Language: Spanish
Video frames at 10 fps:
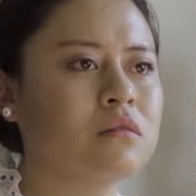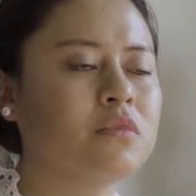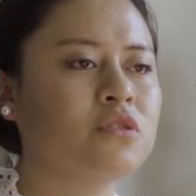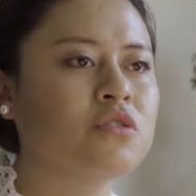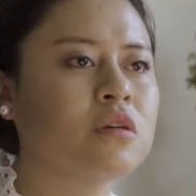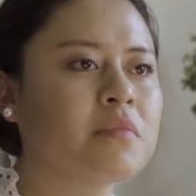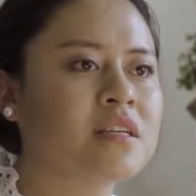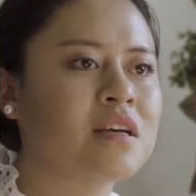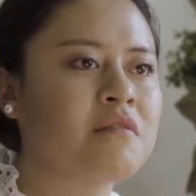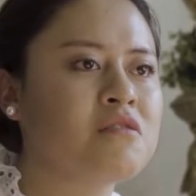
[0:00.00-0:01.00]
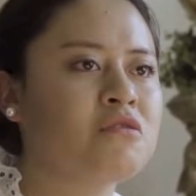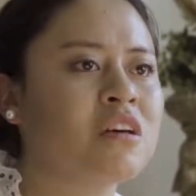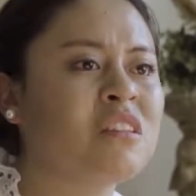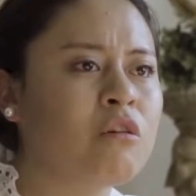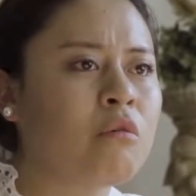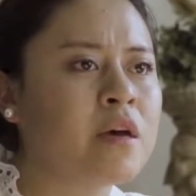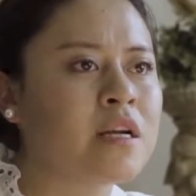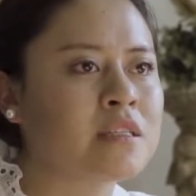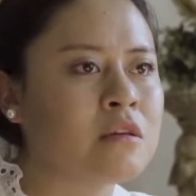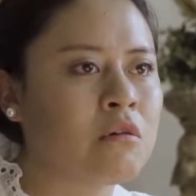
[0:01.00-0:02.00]
Pero siempre he sabido que yo
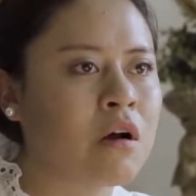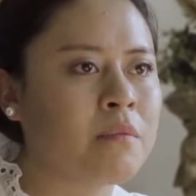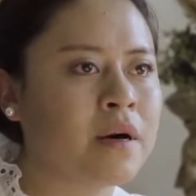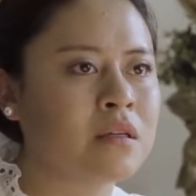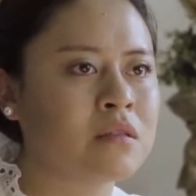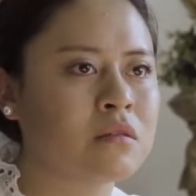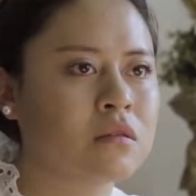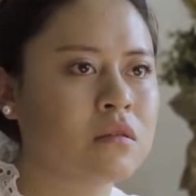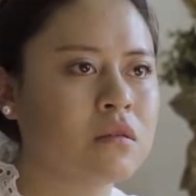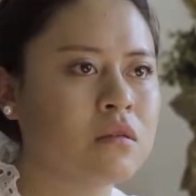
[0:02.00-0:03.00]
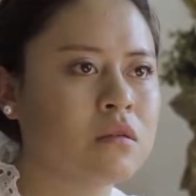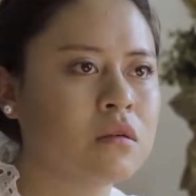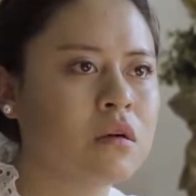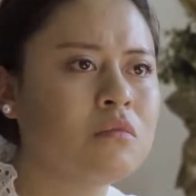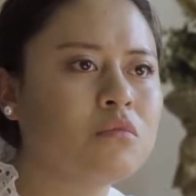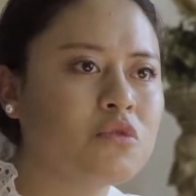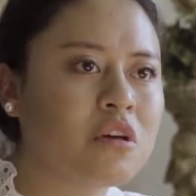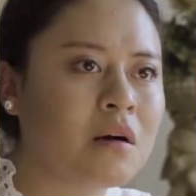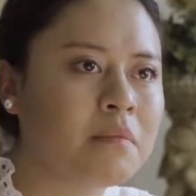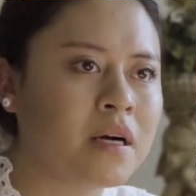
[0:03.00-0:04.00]
hubiera sido capaz,
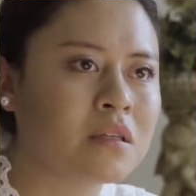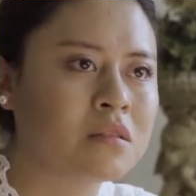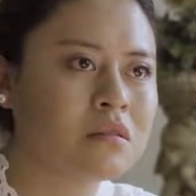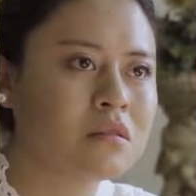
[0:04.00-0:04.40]
muy capaz.